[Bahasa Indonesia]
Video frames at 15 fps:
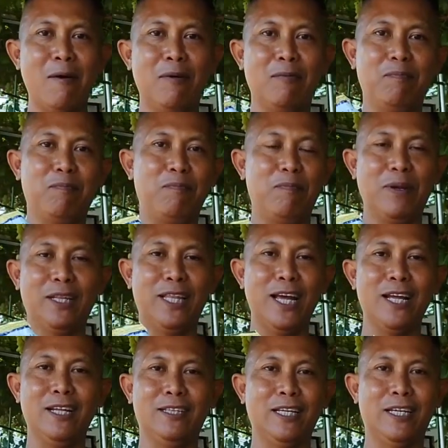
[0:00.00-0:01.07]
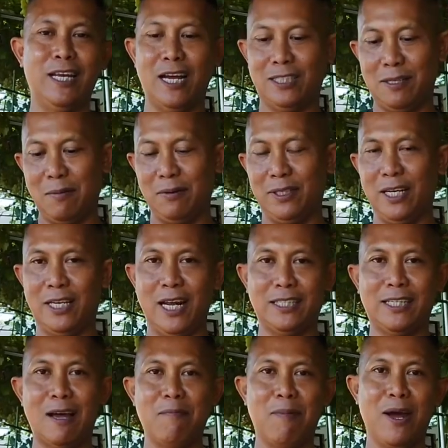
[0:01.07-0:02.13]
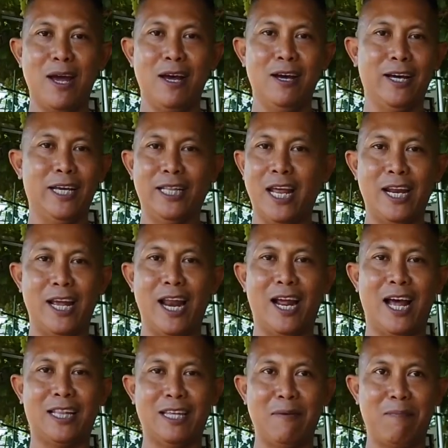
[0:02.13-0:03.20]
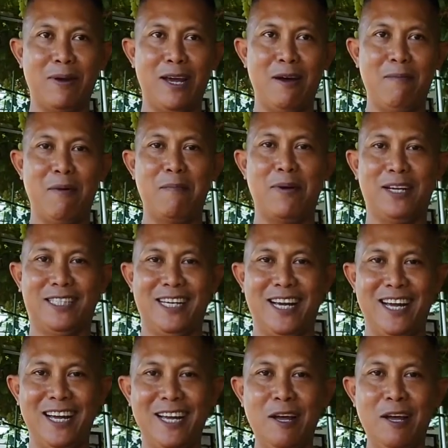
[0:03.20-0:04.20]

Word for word: yang penting tidak tidak sampai eh, kita ninggal KTP ya pemirsa.